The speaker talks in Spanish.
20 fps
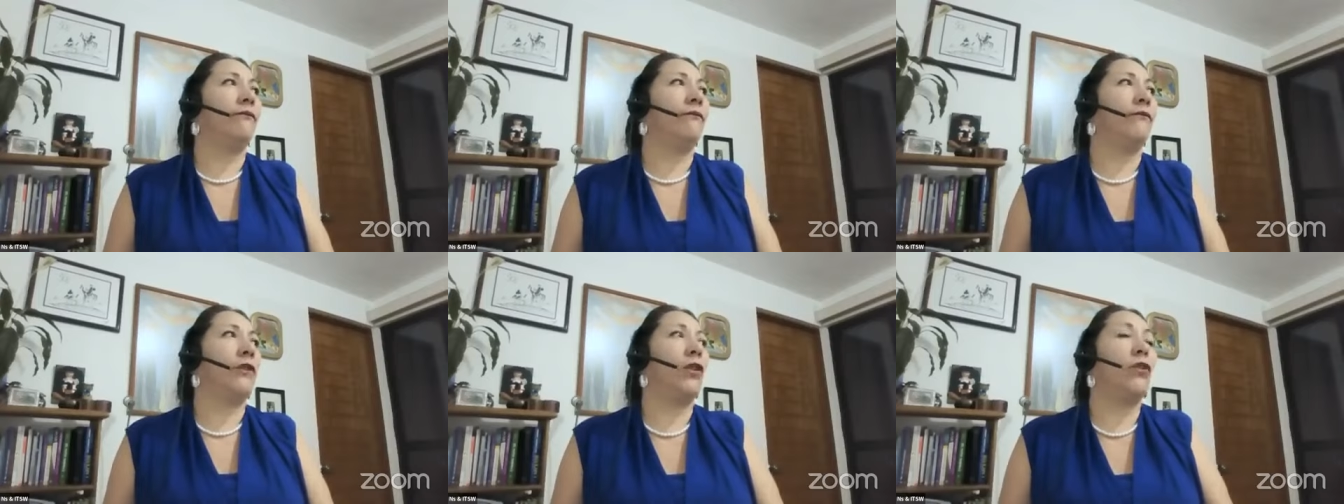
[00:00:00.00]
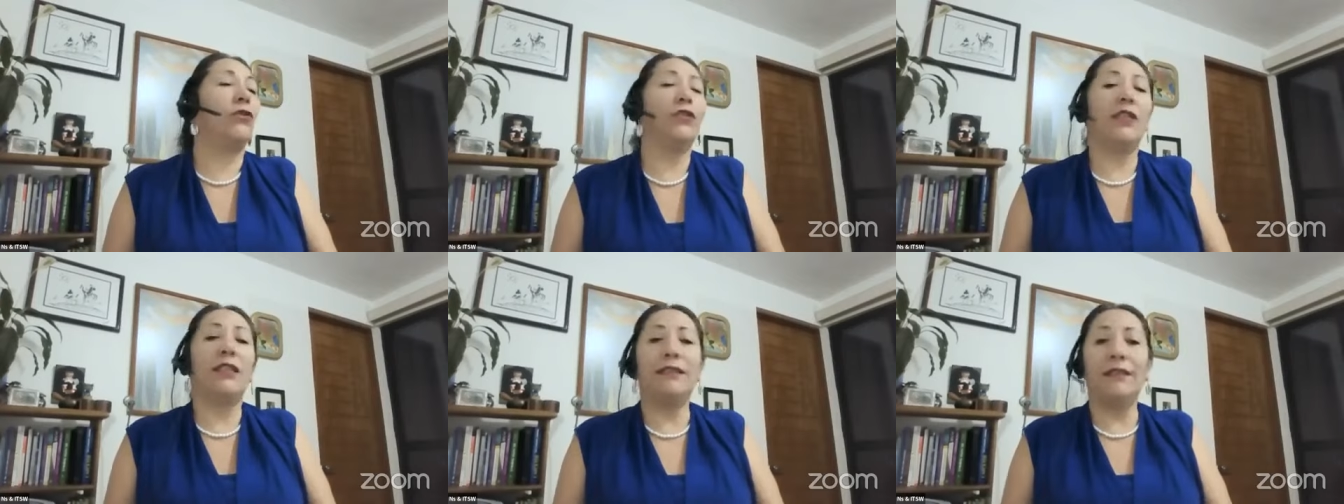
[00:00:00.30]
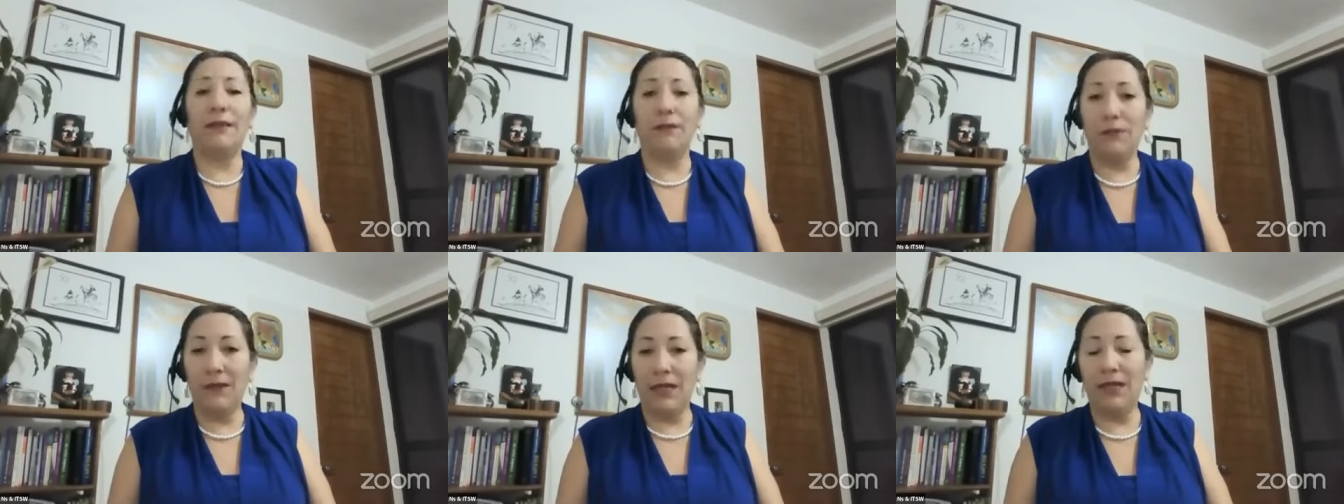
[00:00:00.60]
los
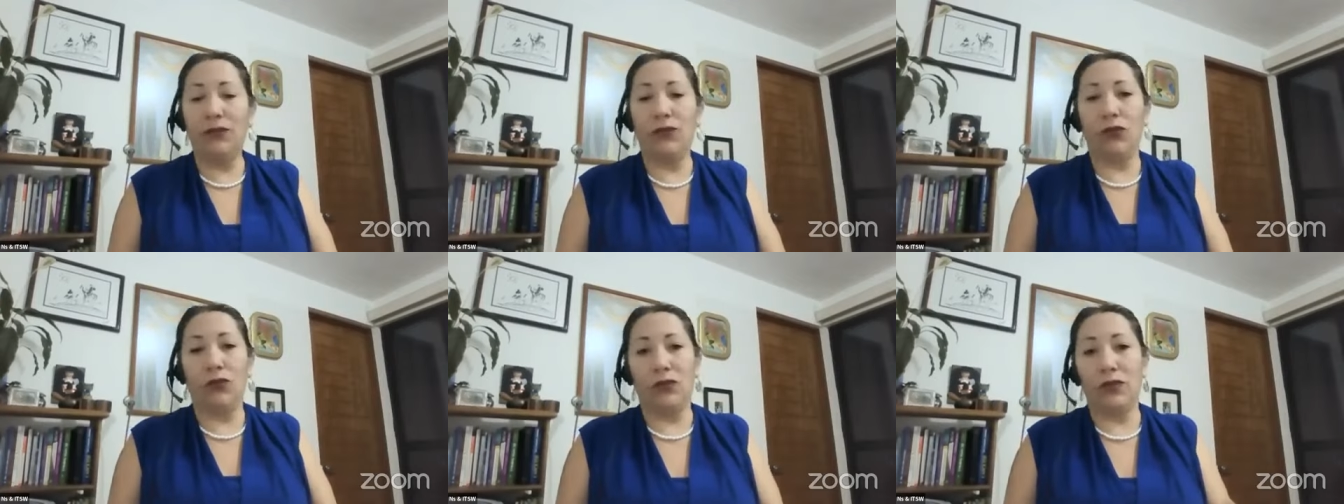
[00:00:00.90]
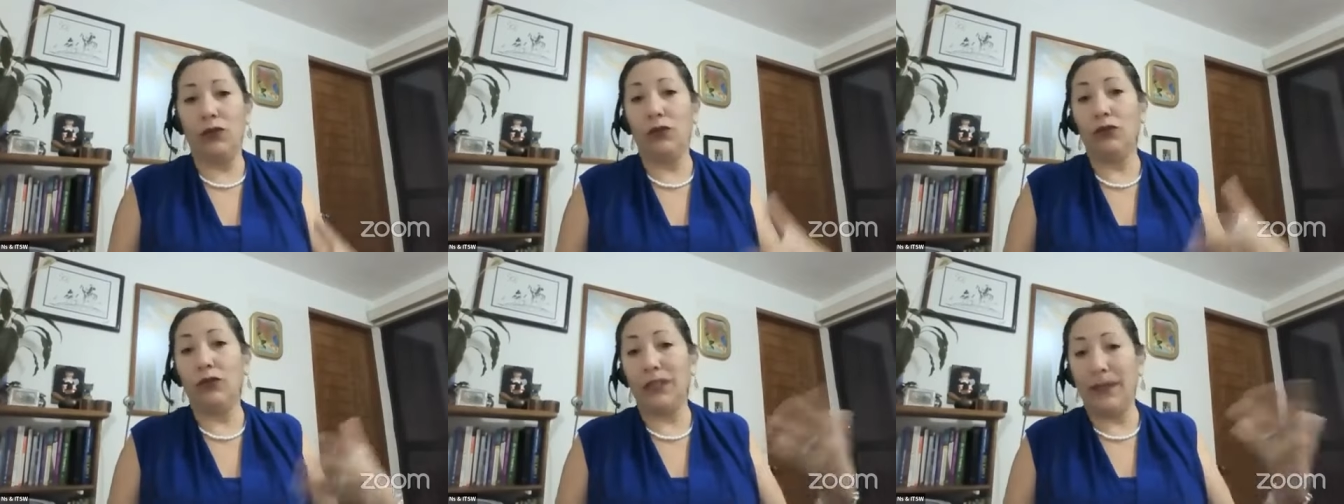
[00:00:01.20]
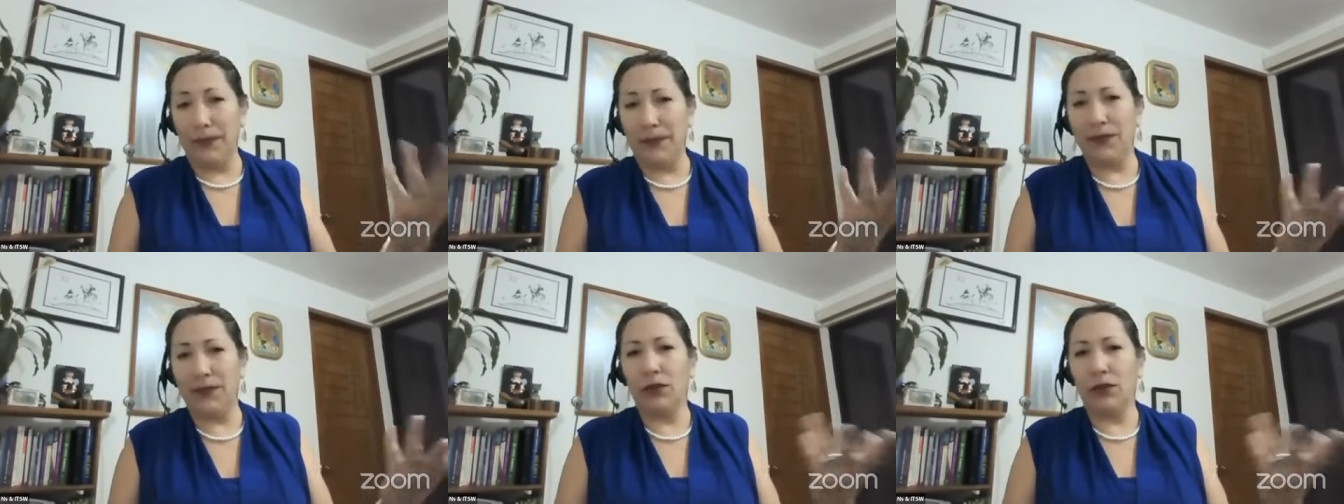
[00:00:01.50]
sentimientos de
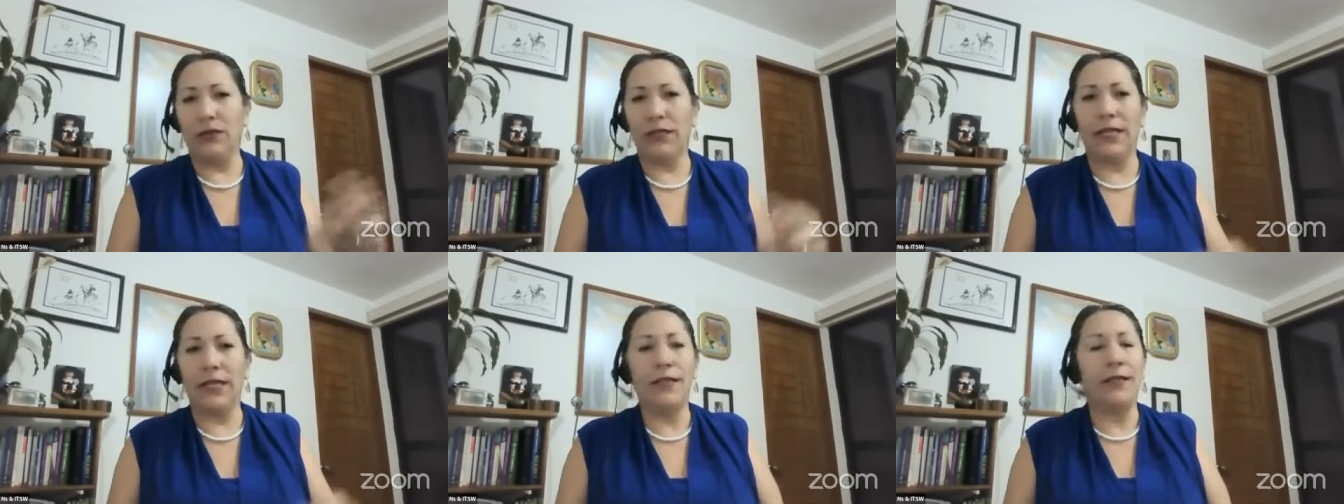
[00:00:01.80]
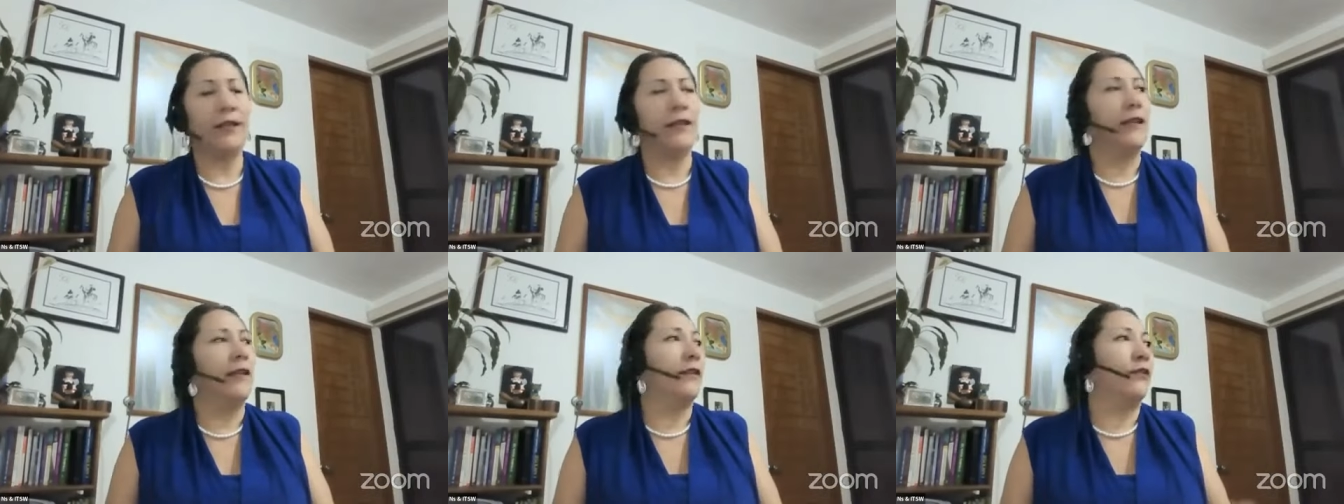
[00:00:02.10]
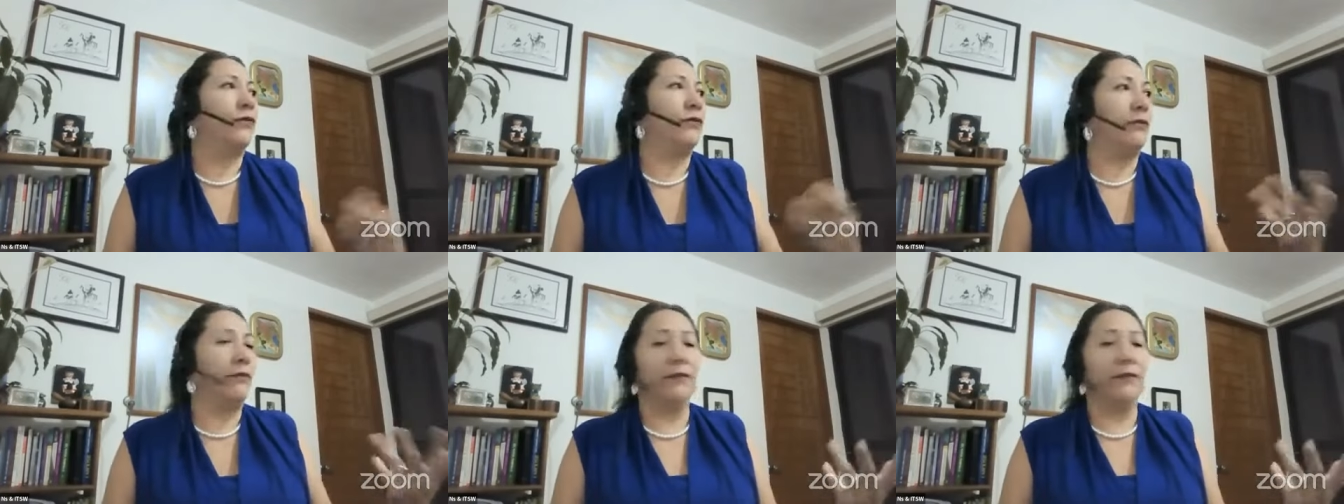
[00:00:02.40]
otra persona,
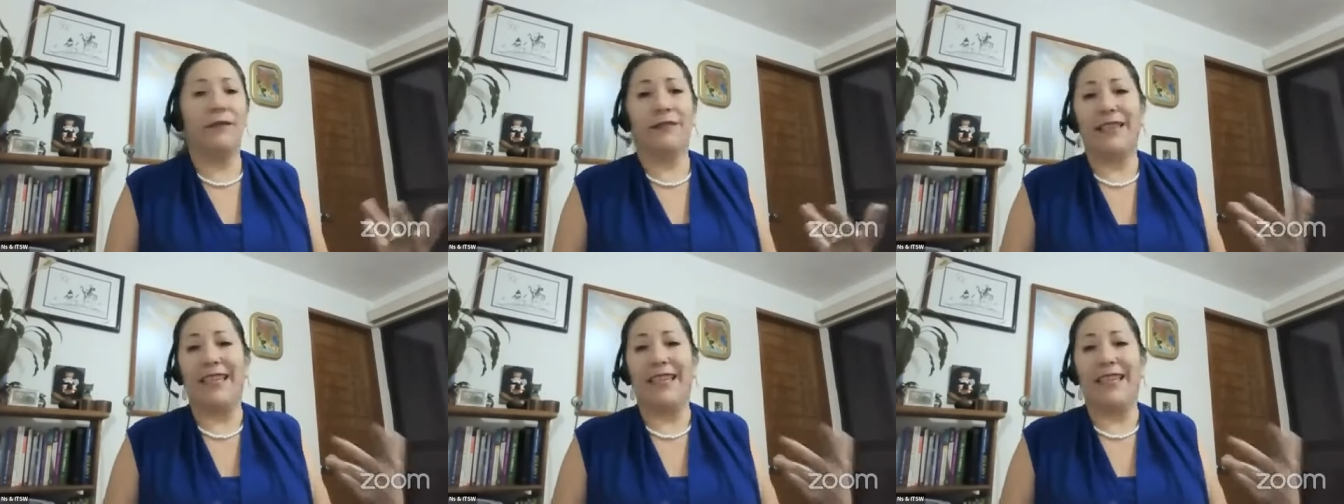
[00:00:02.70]
¿no?